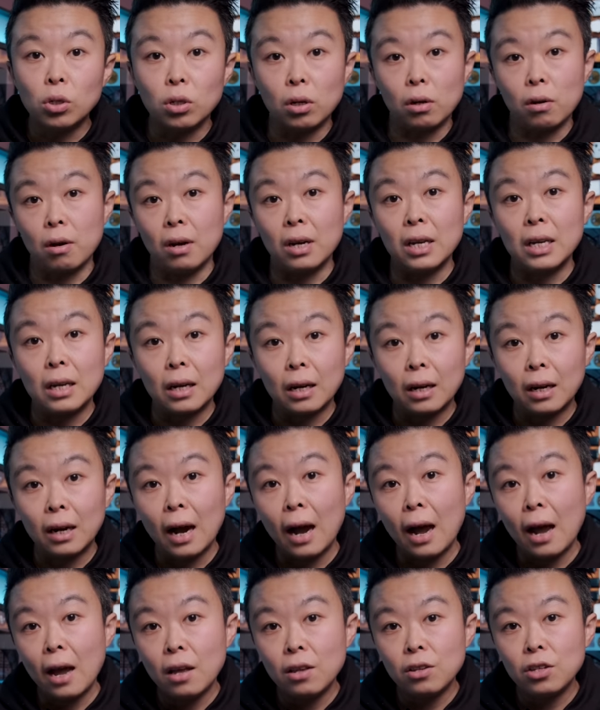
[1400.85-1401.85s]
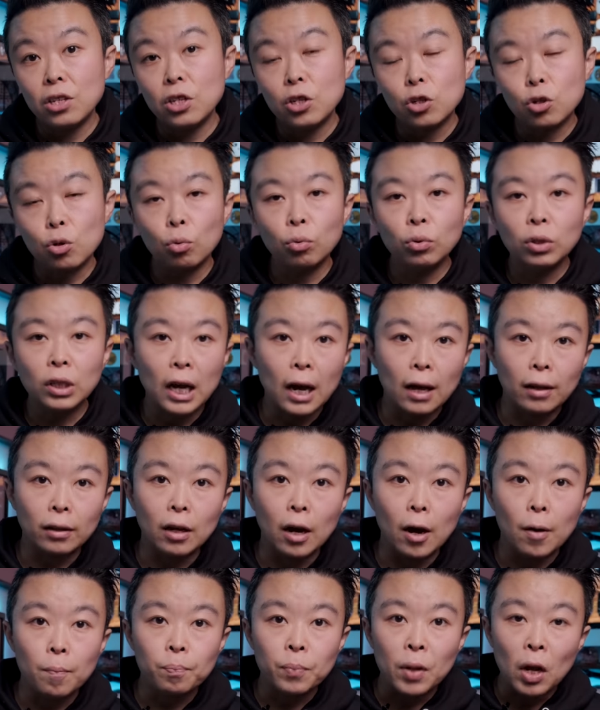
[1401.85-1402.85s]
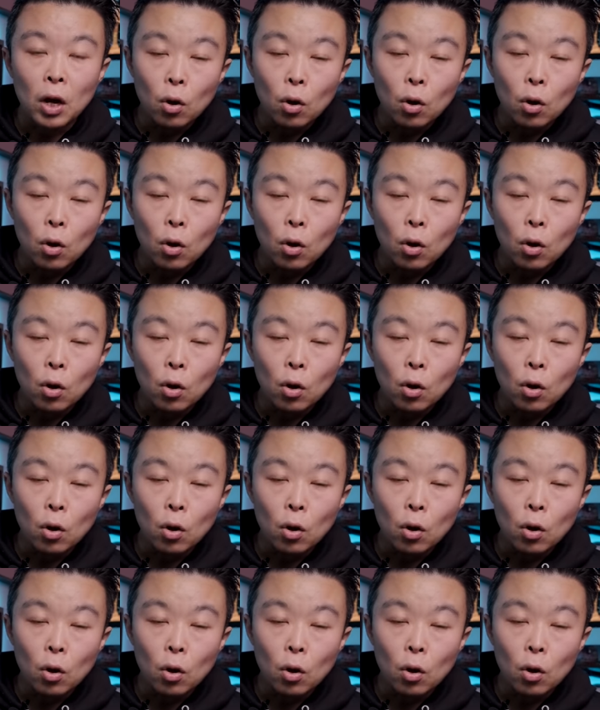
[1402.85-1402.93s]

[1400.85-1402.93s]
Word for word: 是可以开机充电的。